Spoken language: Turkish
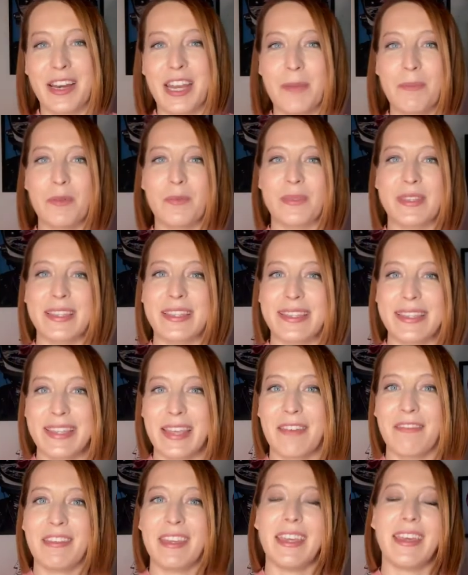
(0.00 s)
Hepimizin
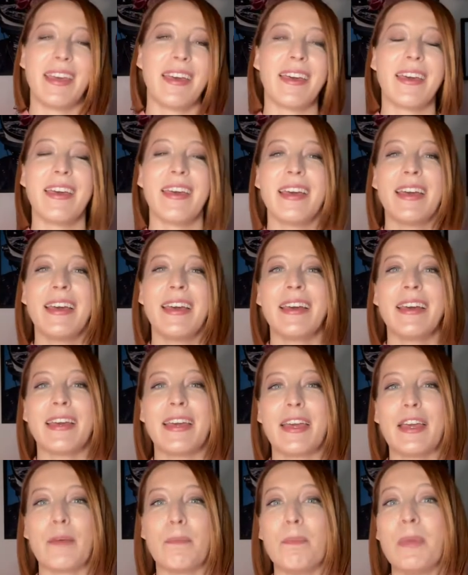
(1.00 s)
sevgiye,
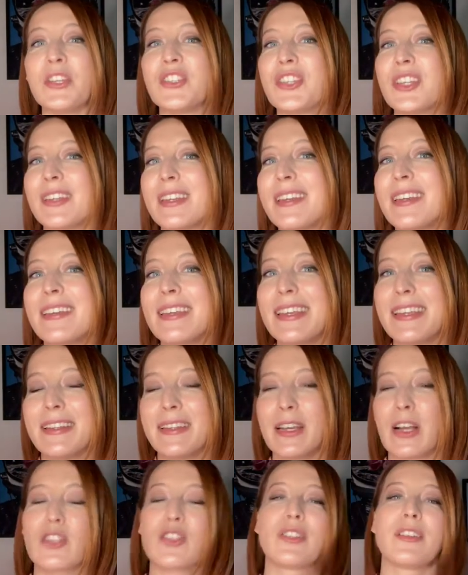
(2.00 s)
e, beşeri
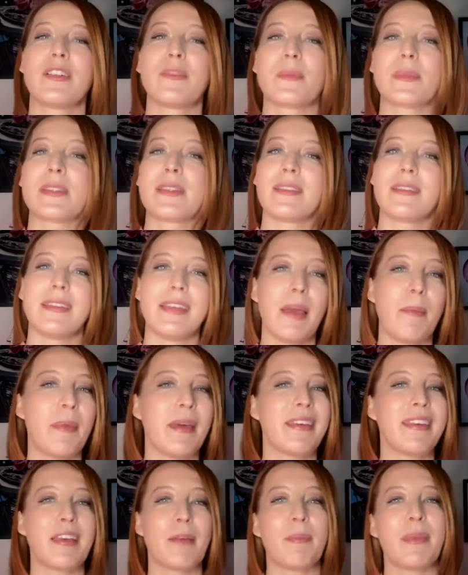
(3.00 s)
ihtiyaçlarımızı
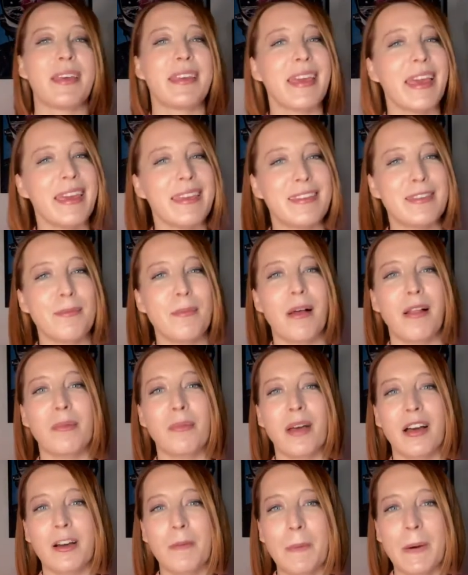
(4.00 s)
yemek yemek, eğitim
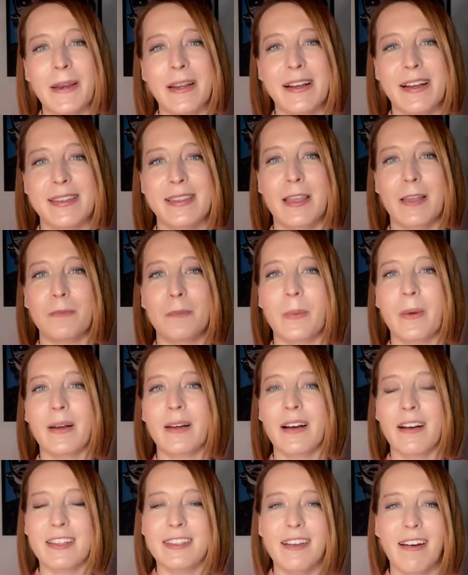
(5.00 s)
almak, para
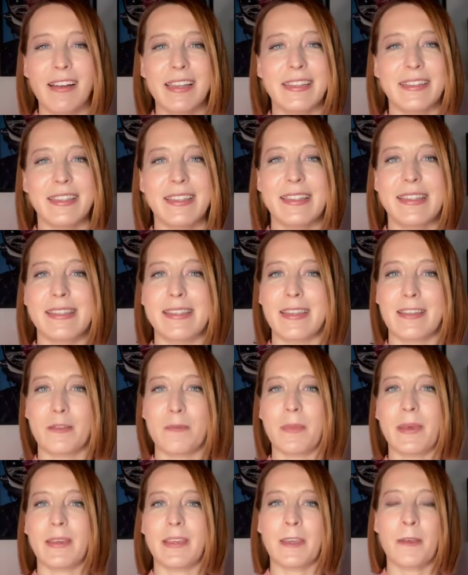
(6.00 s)
kazanmak, adaleti
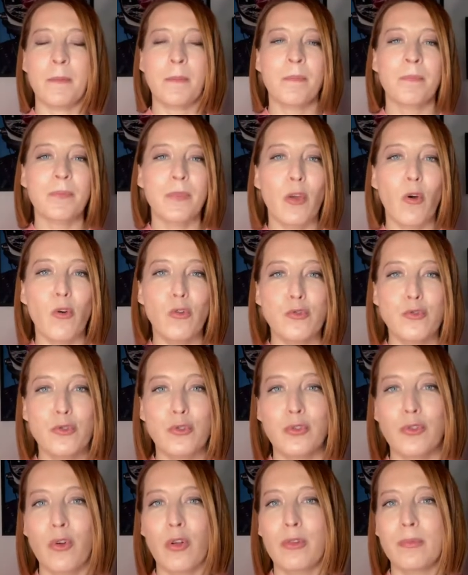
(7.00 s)
hissetmek,
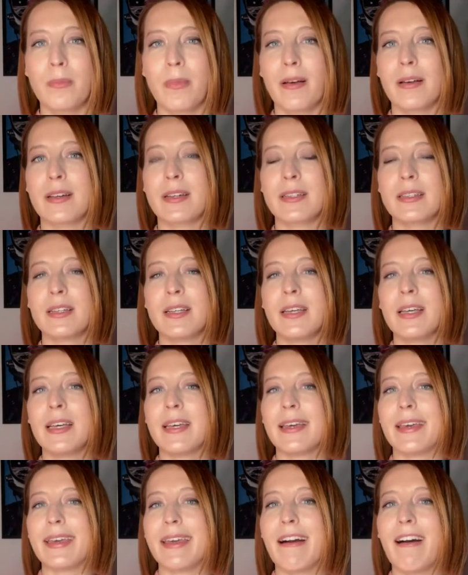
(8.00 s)
özgür olmak,
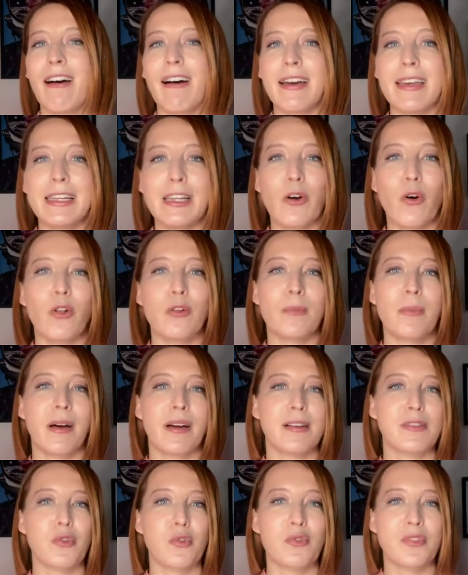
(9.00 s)
e, aile
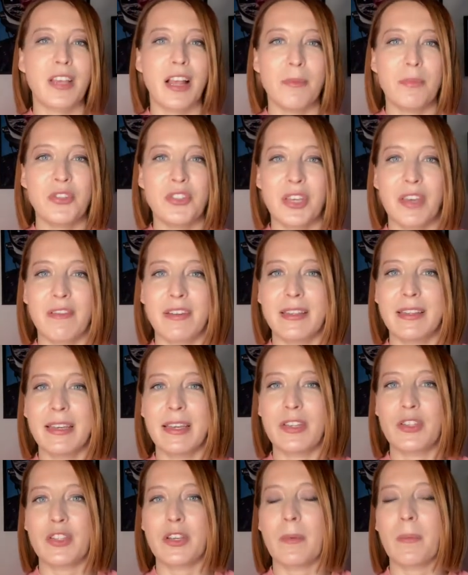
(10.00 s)
olmak, sosyal bir çevrede
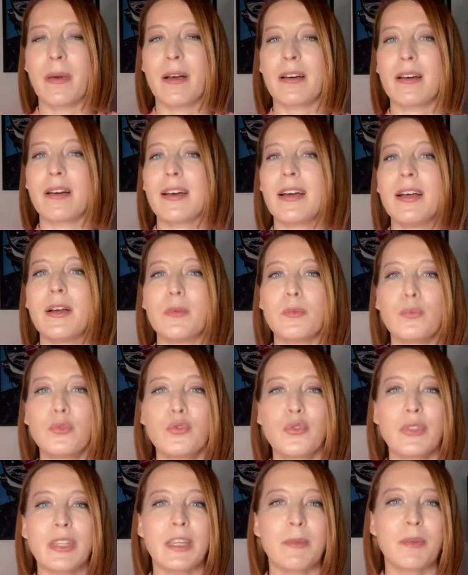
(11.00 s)
yaşamak
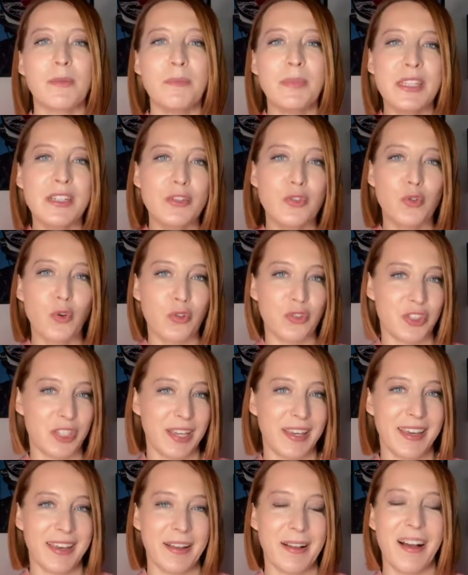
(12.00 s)
bunun gibi birçok
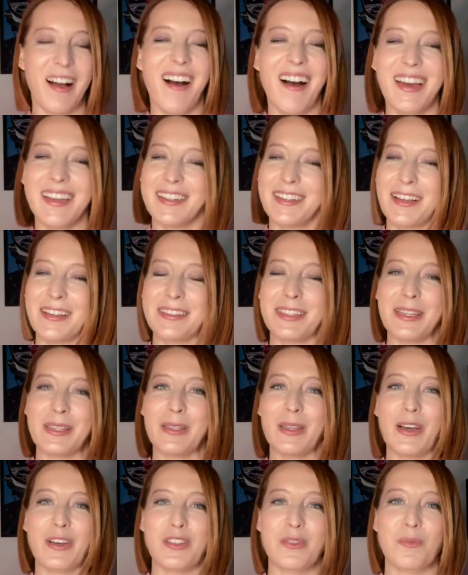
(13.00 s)
şeye aynı anda
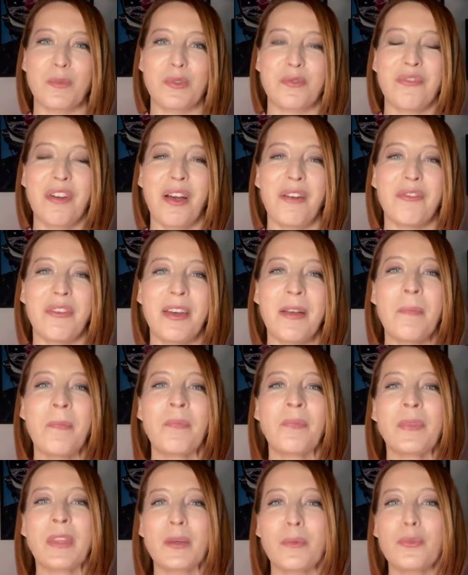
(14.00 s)
ihtiyacımız var ve
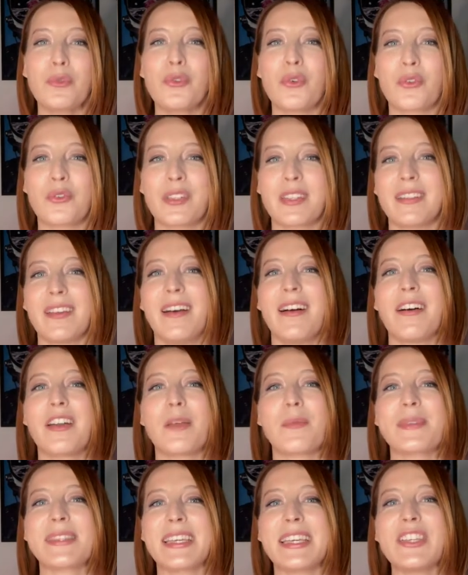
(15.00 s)
bu noktada
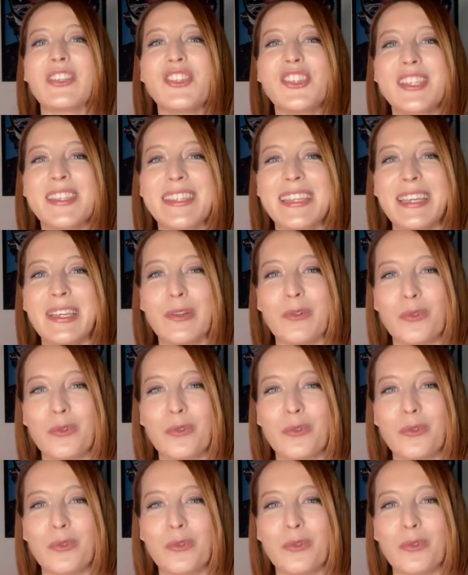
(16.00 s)
aramızdaki çizgiyi